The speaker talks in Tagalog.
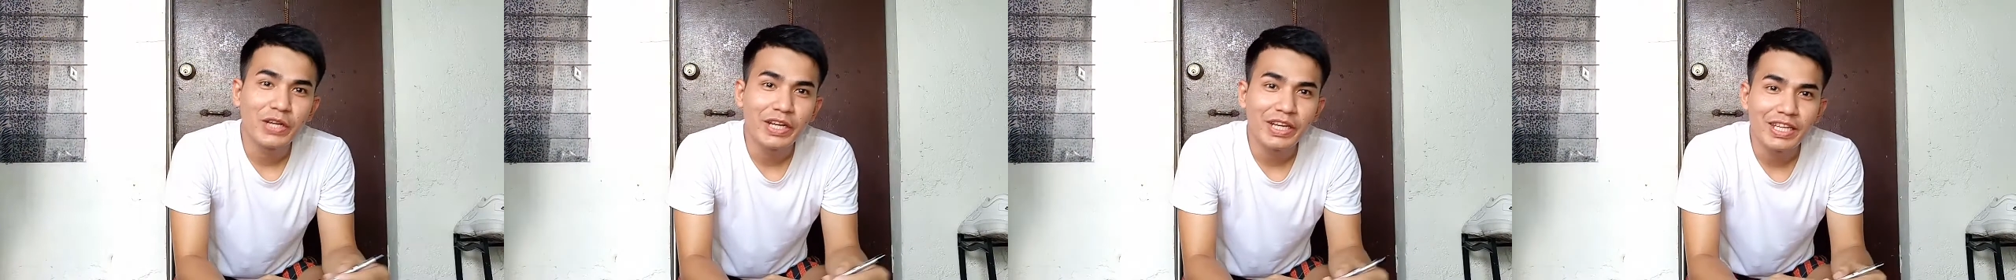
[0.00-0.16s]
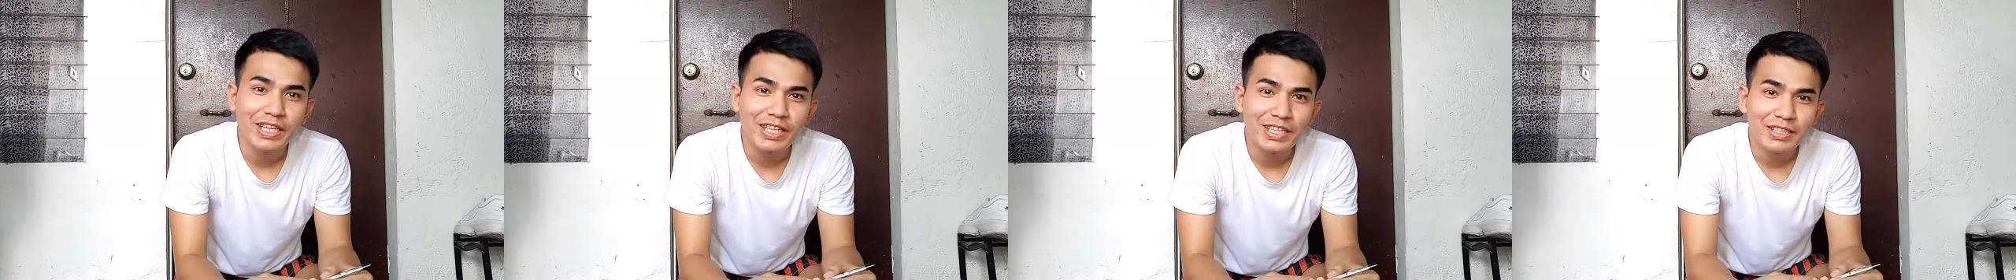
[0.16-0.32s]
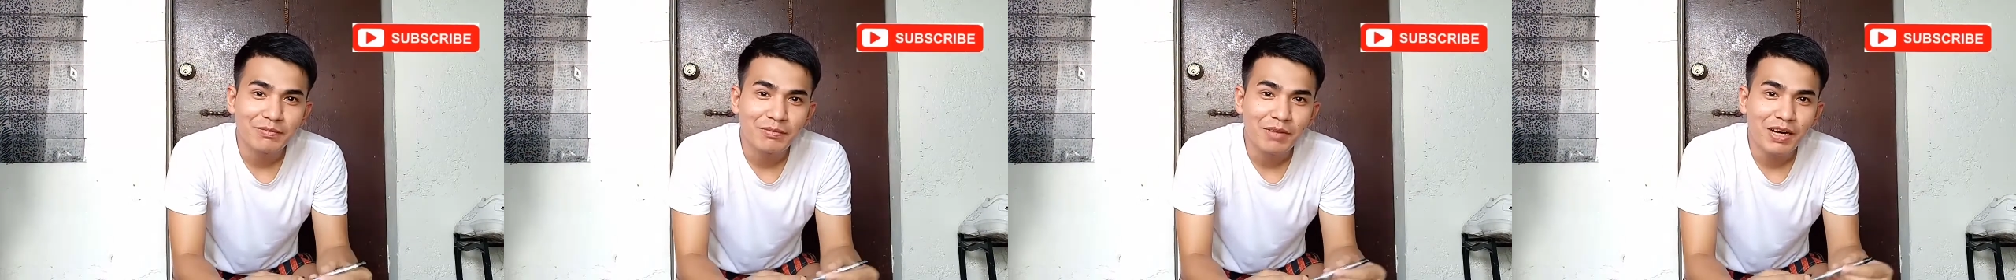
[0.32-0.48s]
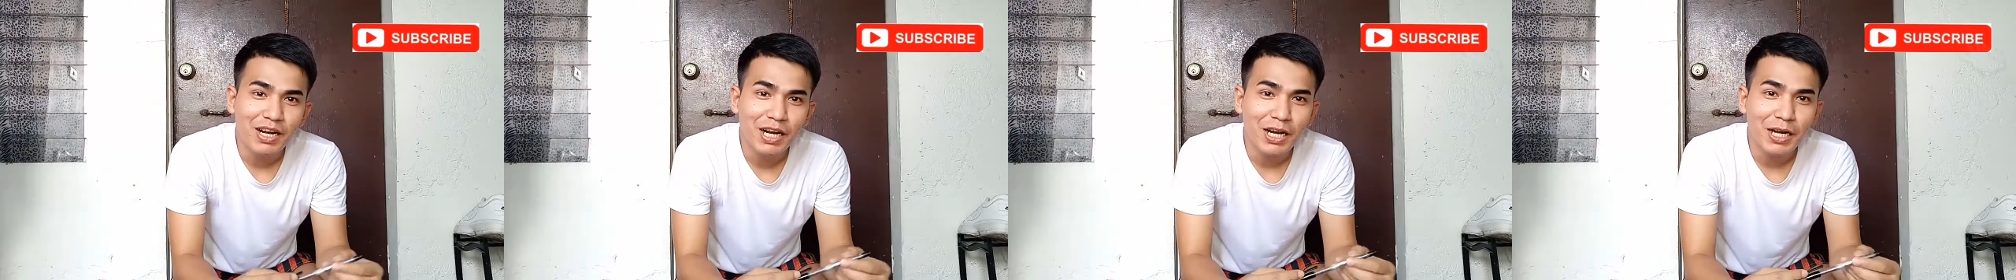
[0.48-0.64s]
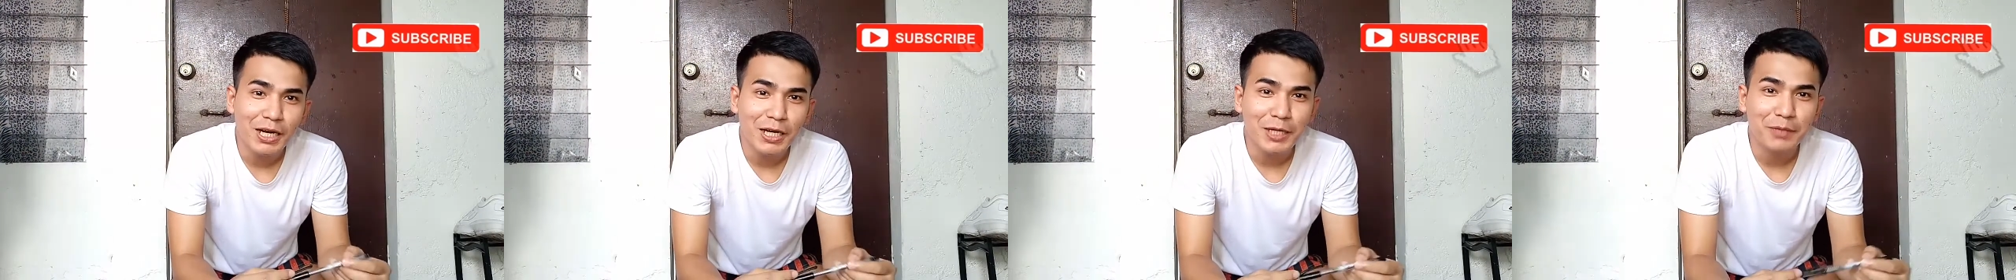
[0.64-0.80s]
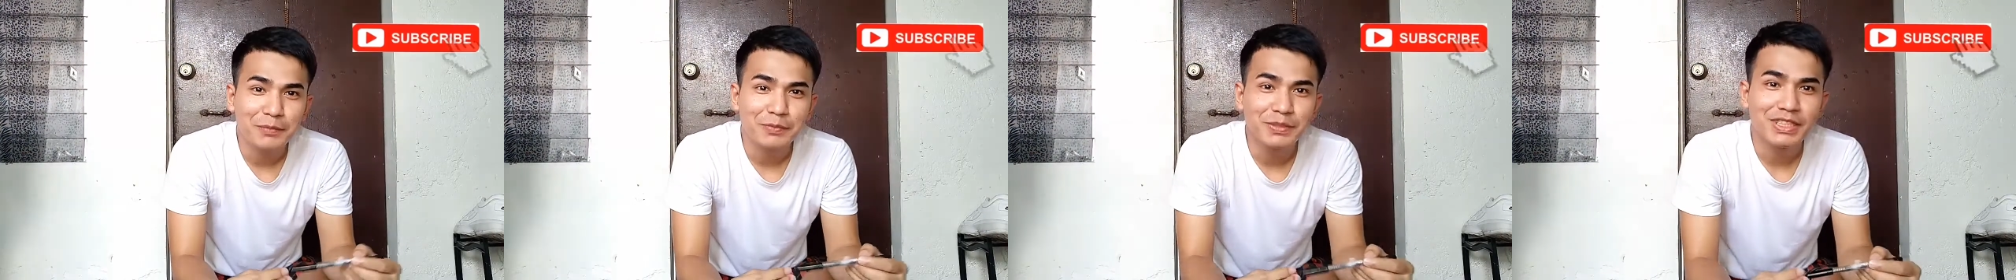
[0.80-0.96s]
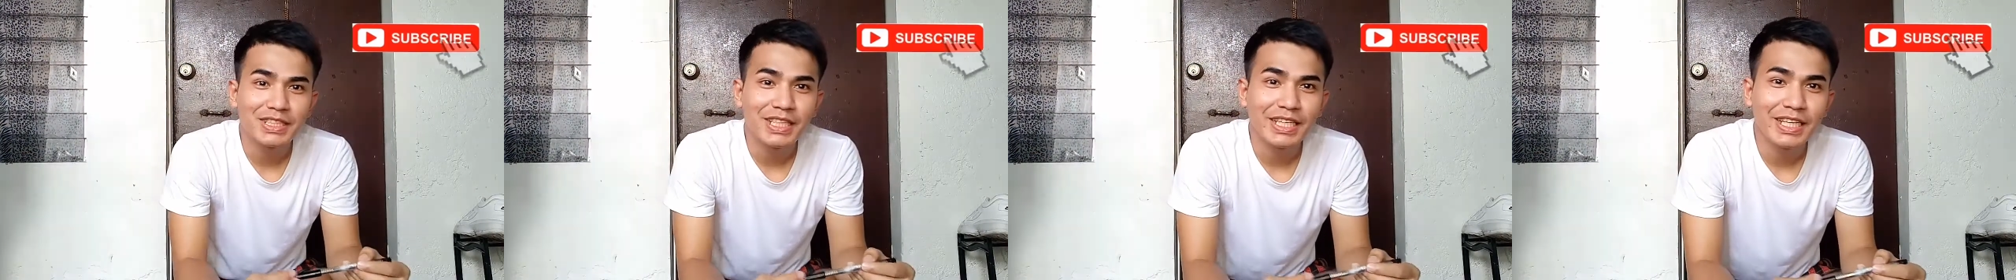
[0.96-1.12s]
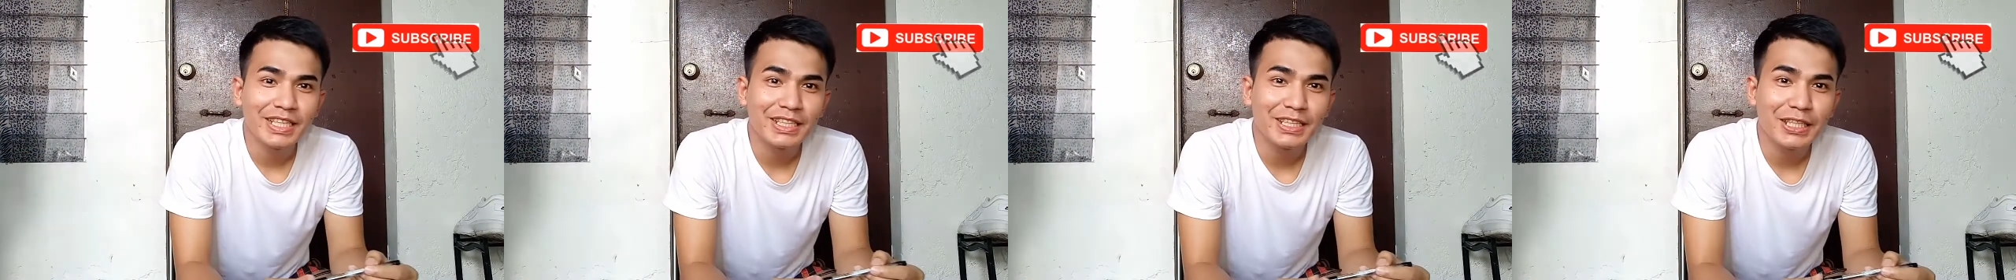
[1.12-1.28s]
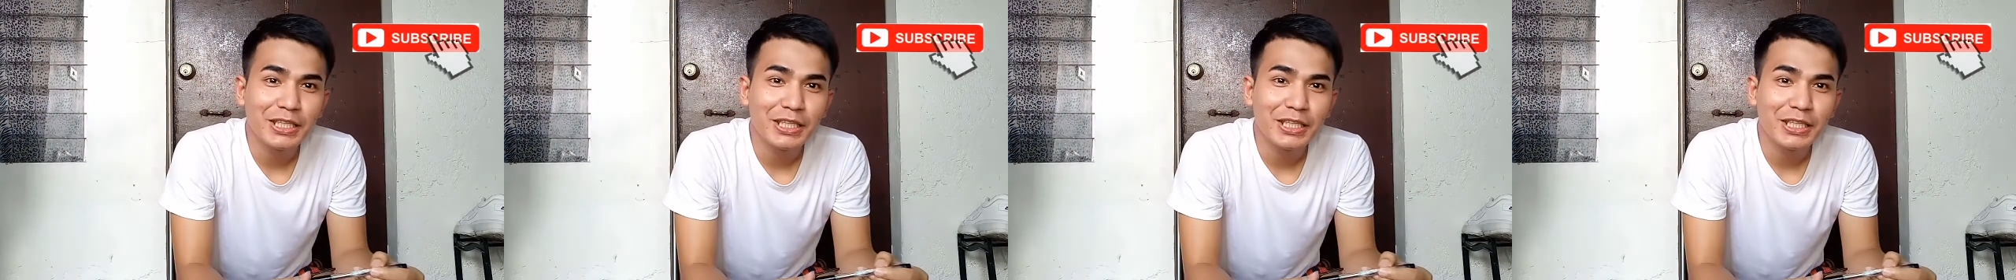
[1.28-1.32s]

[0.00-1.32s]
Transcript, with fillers: ayan mga kakabsa,